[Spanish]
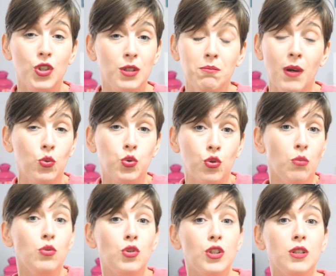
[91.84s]
me gustó
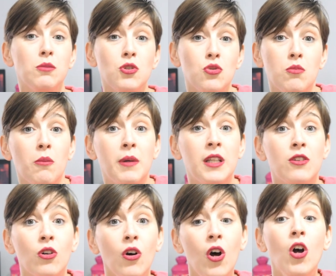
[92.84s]
muchísimo en su
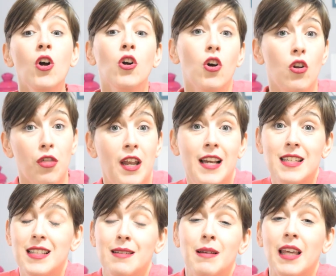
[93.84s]
momento.
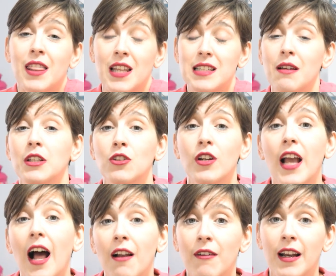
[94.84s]
Conoceréis quizás a
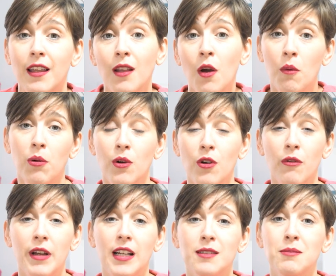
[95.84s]
Victoria Álvarez por
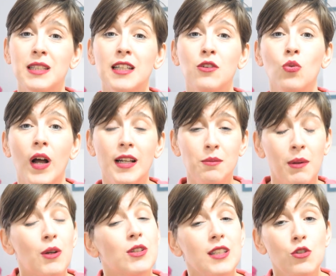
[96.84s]
novelas más actuales,
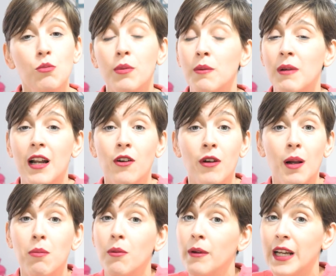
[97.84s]
pero esta es su primera novela
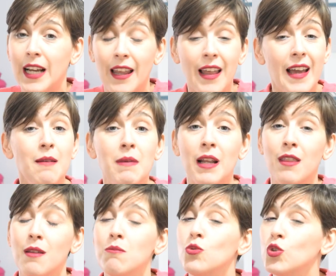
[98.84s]
publicada y
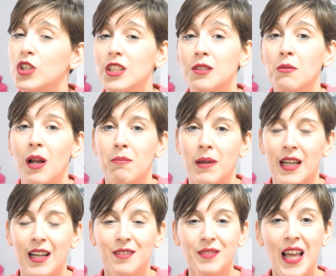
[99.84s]
merece muchísimo la
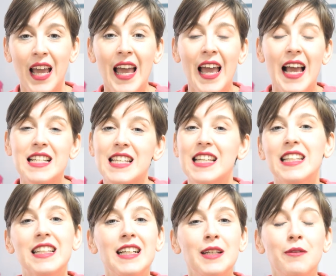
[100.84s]
pena. El
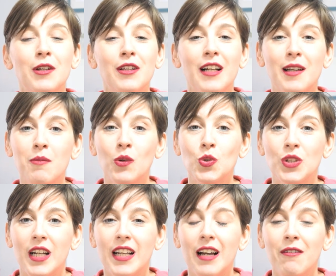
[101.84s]
siguiente libro del que me
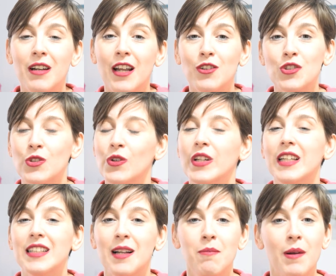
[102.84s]
gustaría hablaros hoy
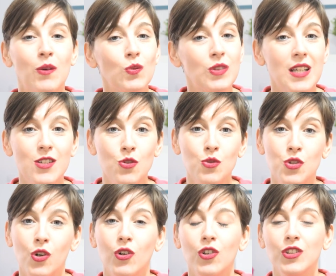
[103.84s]
es La pregunta de sus
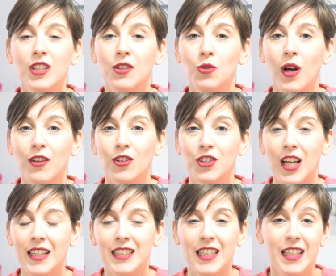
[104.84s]
ojos de Eduardo
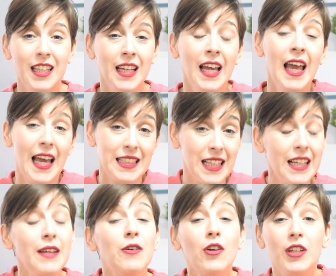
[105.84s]
Sacheri. Es el
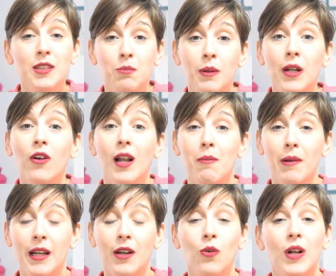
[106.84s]
libro que inspiró la
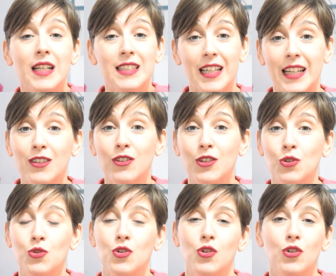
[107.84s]
película El secreto de
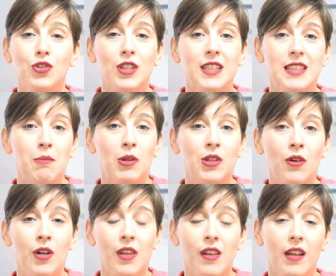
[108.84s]
sus ojos que está
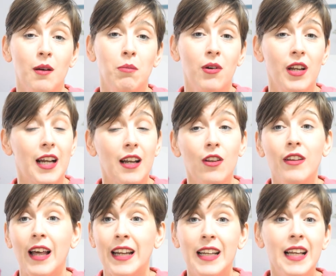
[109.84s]
protagonizada por Ricardo
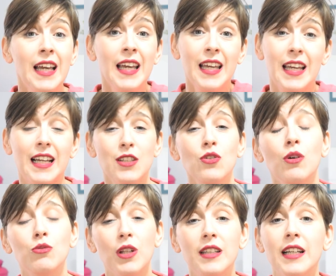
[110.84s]
Darín y que es una
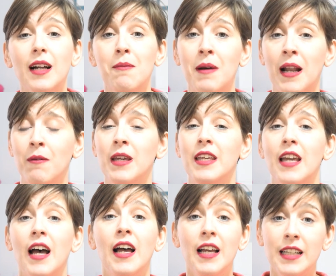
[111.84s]
auténtica
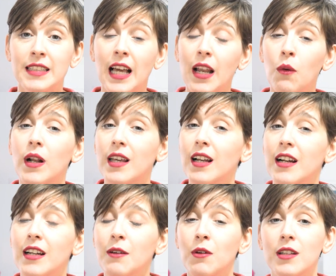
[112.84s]
maravilla. Y al igual que en
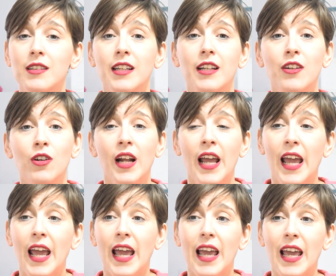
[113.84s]
el libro anterior,
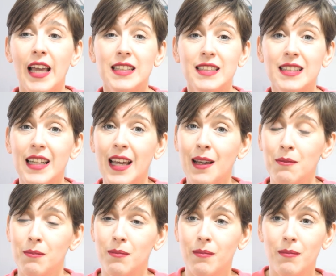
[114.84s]

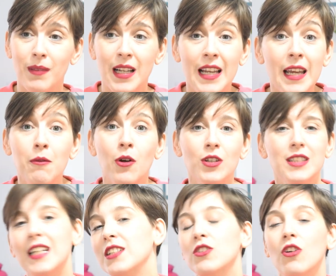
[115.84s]
este libro,
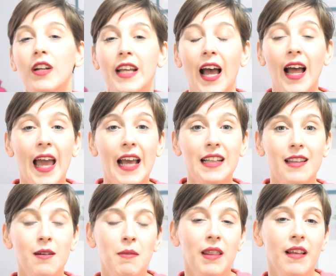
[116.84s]
esta historia,
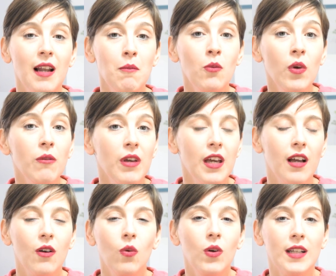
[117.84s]
entremezcla muy
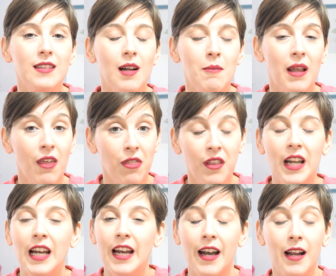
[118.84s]
bien una trama de
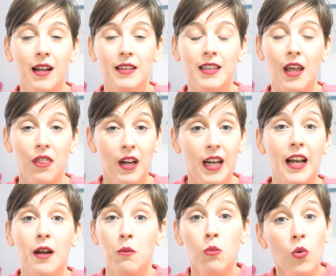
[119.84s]
thriller, de
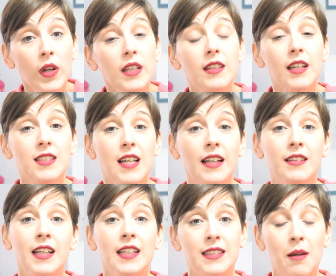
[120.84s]
thriller muy
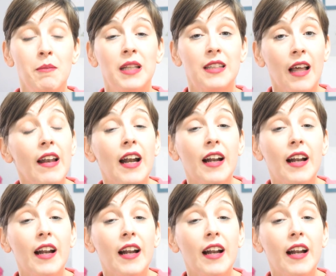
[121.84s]
interesante que está ambientada en